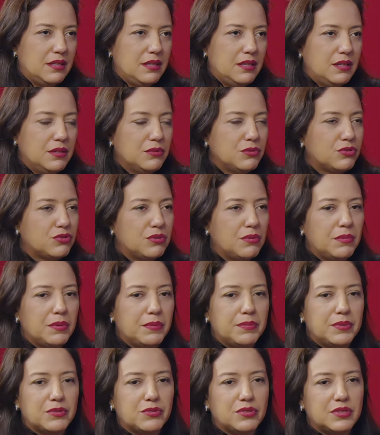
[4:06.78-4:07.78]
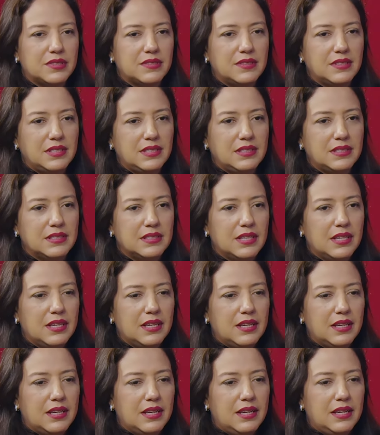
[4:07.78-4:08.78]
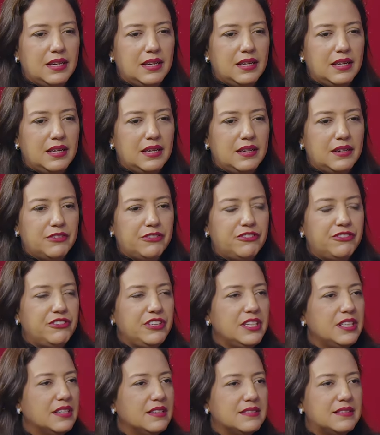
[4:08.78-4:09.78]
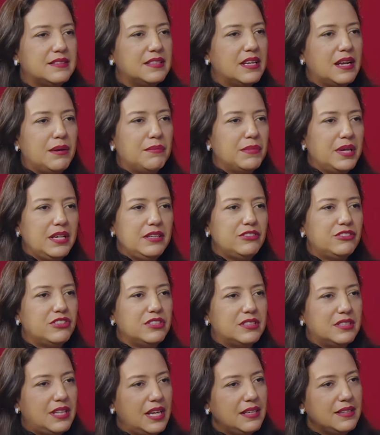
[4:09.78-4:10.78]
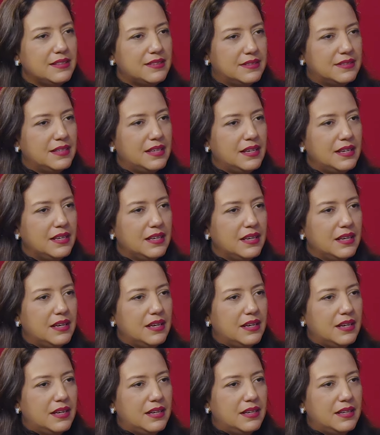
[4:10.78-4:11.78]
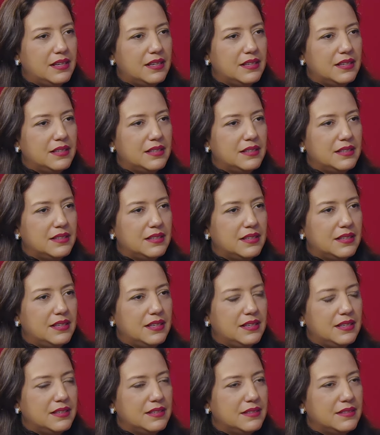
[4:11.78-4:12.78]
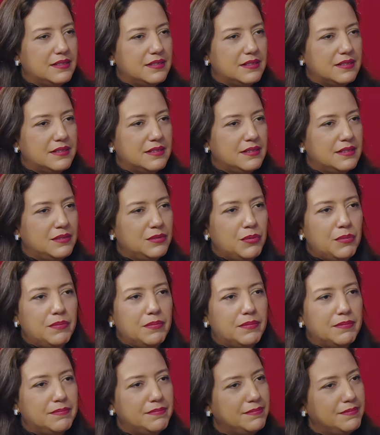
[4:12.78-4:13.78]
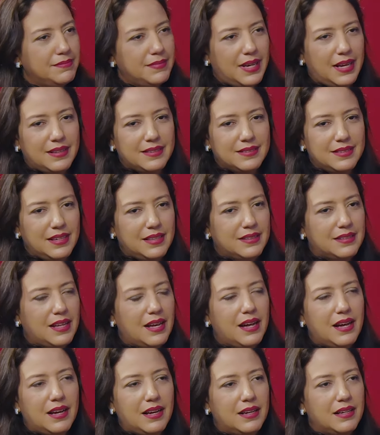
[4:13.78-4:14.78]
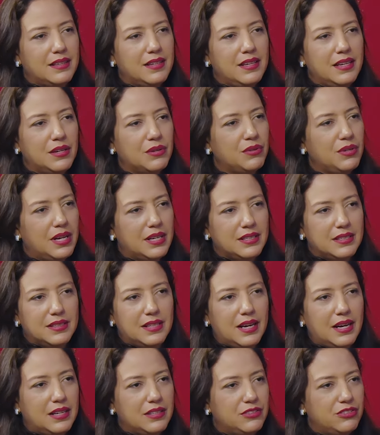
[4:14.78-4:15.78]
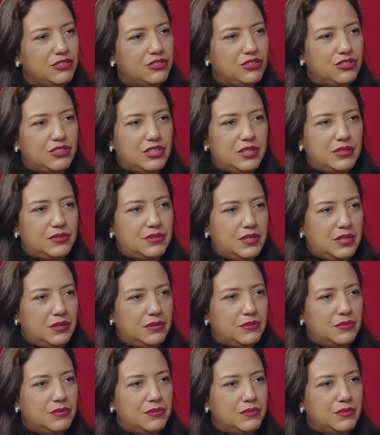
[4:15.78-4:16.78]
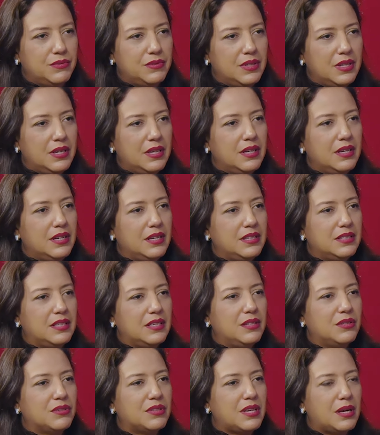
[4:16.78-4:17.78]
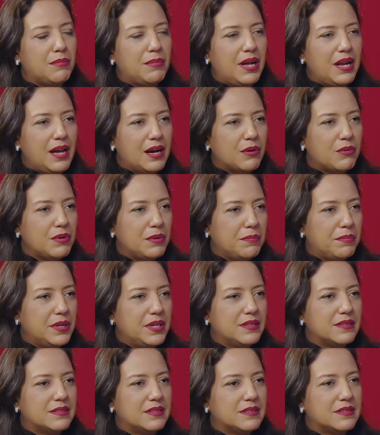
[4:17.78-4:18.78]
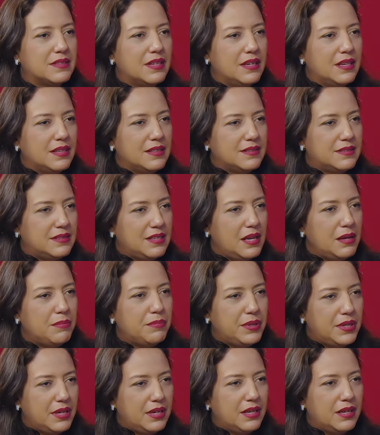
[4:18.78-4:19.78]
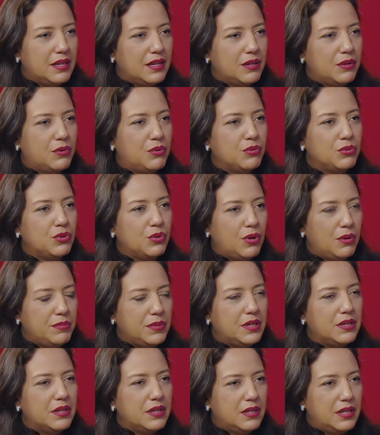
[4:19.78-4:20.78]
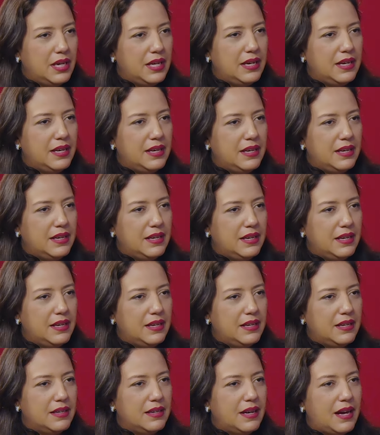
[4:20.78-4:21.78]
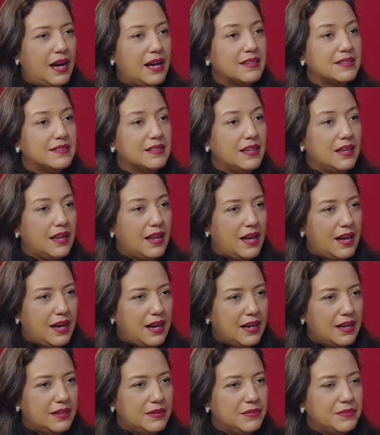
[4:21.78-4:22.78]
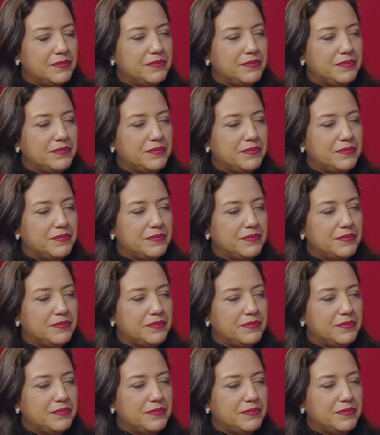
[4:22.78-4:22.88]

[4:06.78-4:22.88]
Eu sou uma pessoa assim, é, financeiramente tem que ser é, é não, aceitar irregularidades de jeito nenhum, entendeu? Trabalhar com empresas sempre com o nome é, azelar.